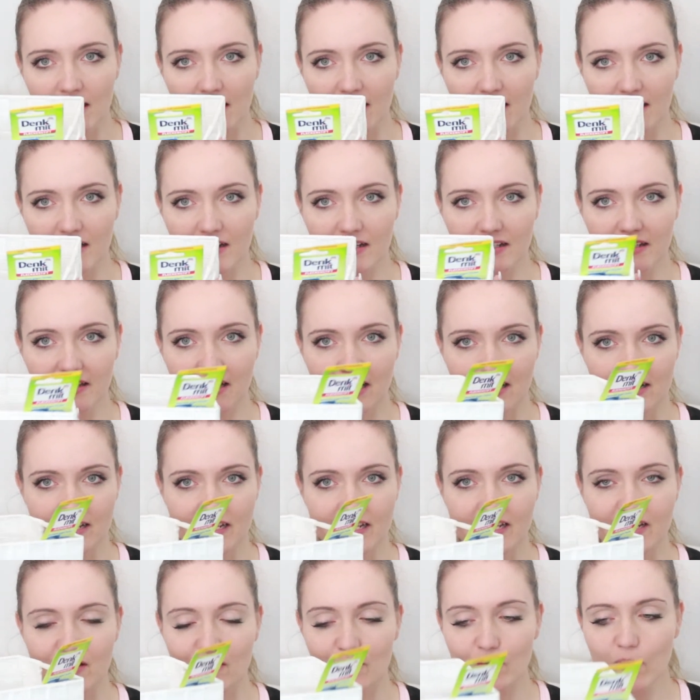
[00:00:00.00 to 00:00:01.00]
Äh, ja,
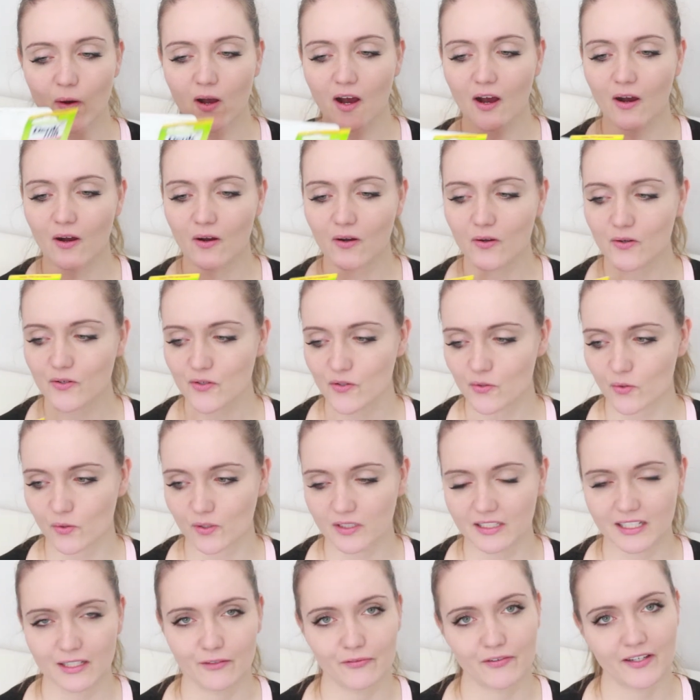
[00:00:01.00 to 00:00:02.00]
sieht so aus
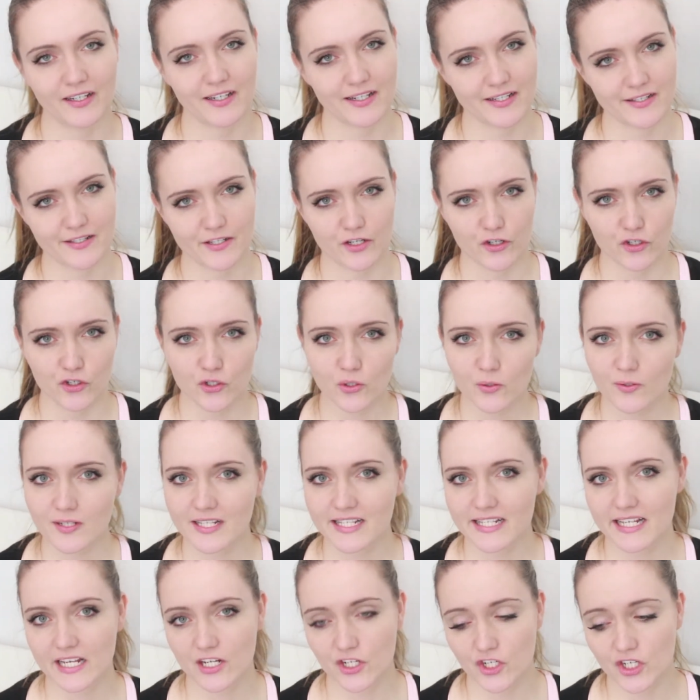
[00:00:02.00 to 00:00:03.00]
und ich fand das sehr
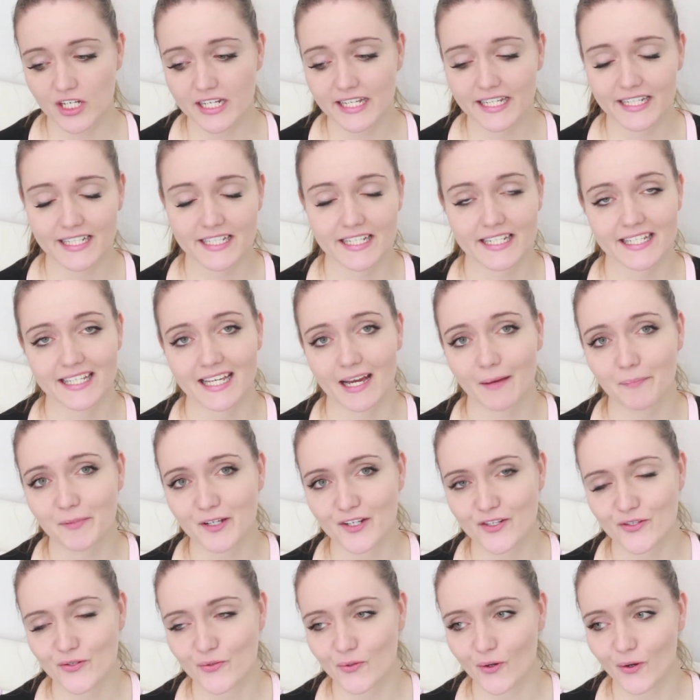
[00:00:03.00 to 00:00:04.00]
schön, sehr schlicht. Ich habe
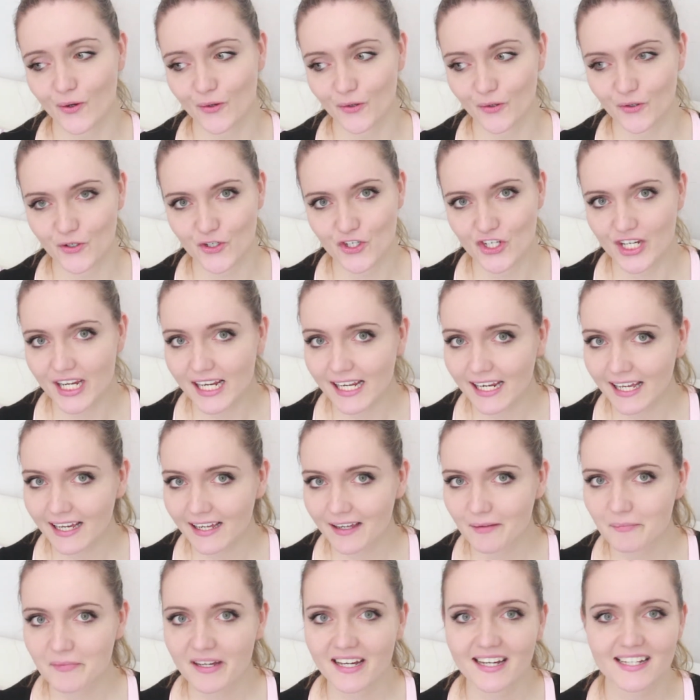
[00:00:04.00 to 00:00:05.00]
dazu auch noch Schilder
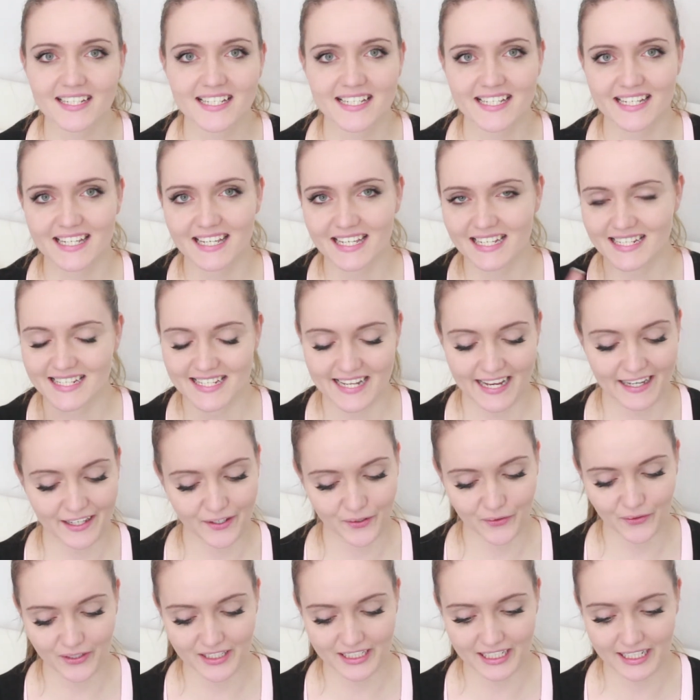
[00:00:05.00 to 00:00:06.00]
gemacht, die zeige
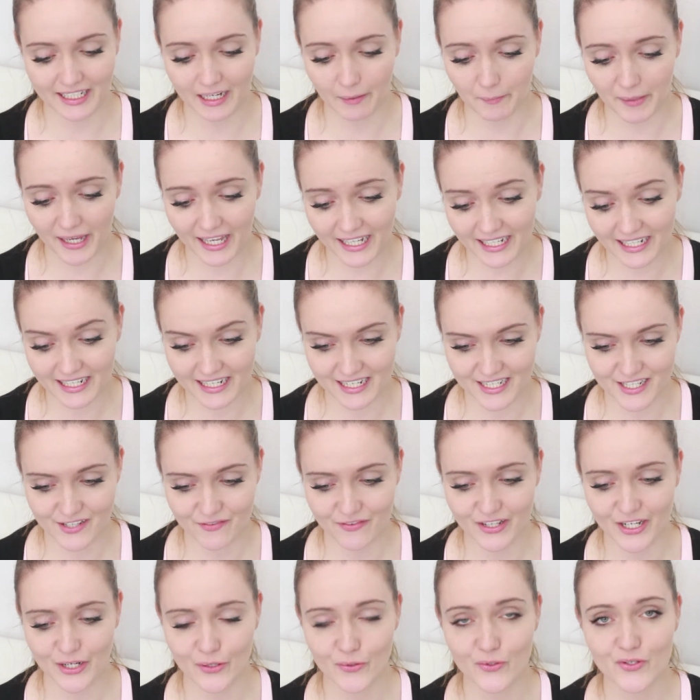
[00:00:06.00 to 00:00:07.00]
ich euch dann am Ende
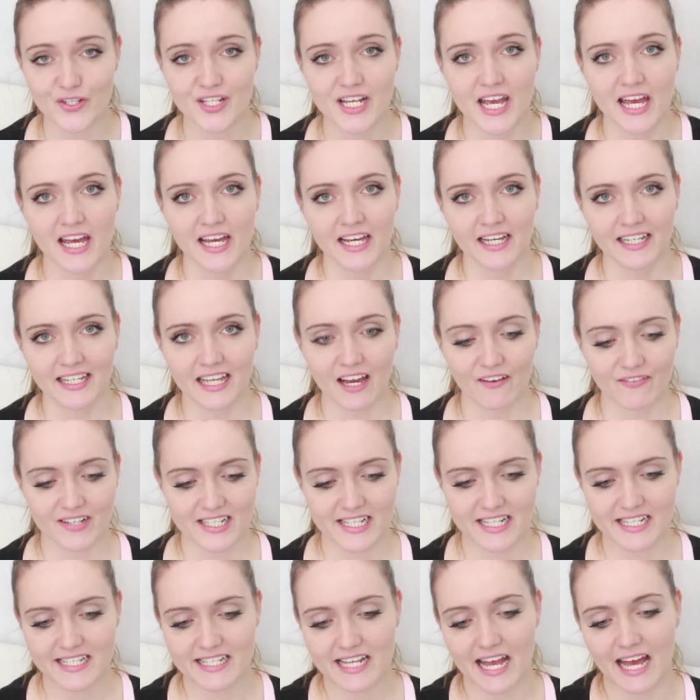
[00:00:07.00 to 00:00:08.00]
des Videos. Ja,
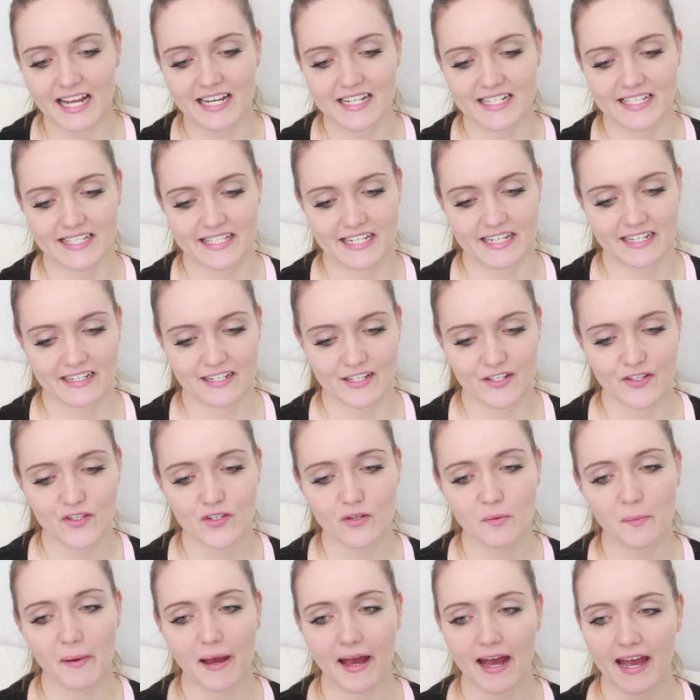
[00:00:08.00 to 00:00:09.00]
was ist da alles drin?
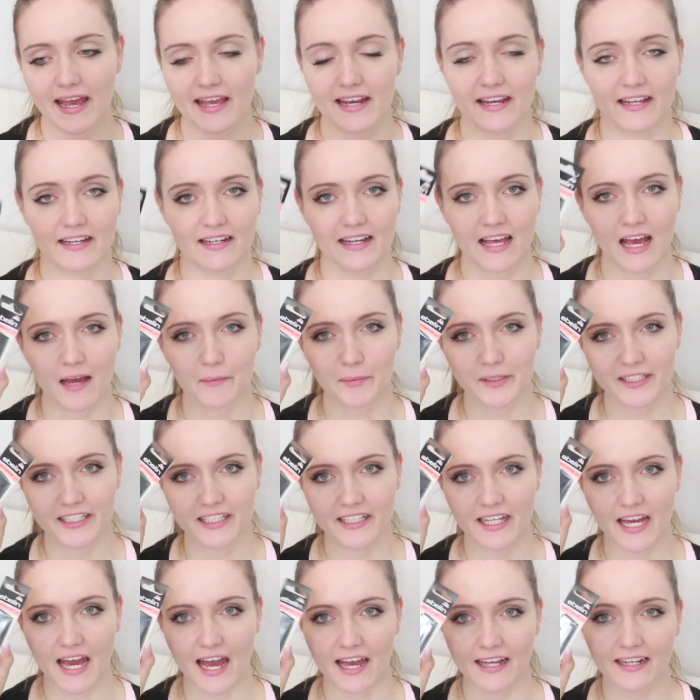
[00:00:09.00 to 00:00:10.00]
Zum einen habe ich
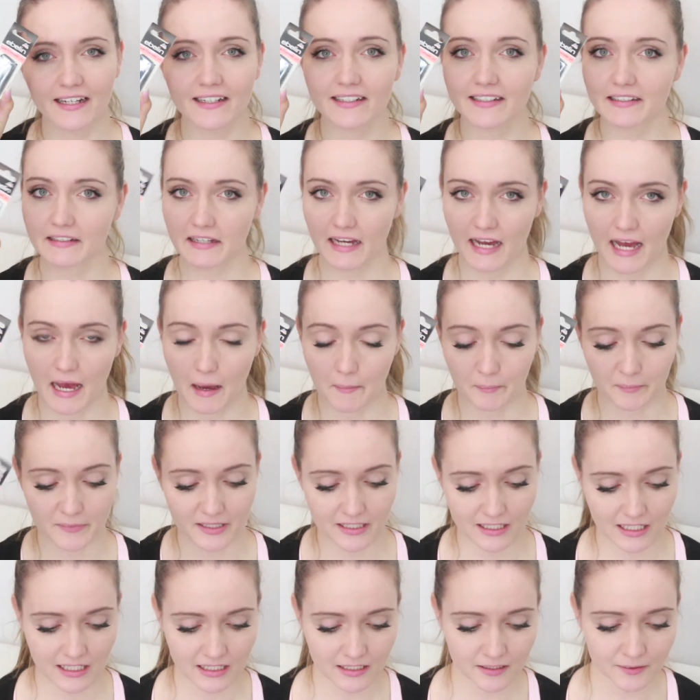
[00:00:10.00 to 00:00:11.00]
hier einen
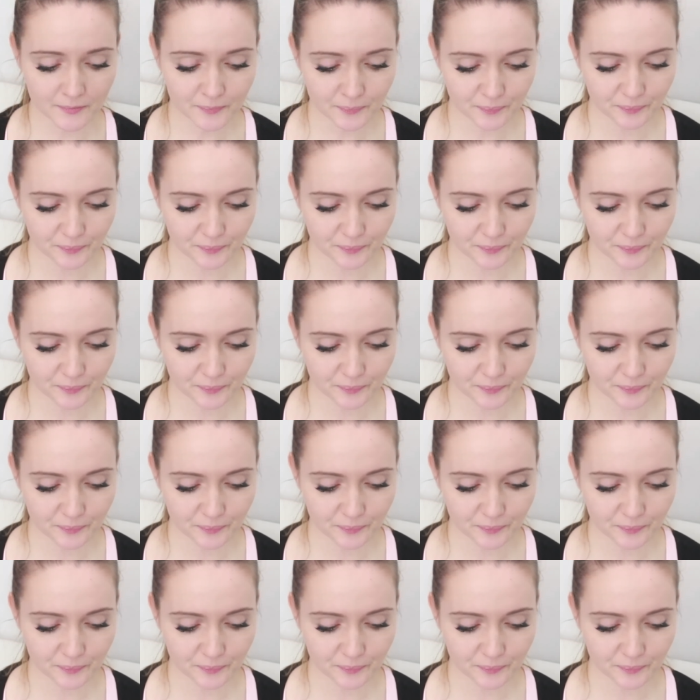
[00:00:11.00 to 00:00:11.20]
Kamm drin.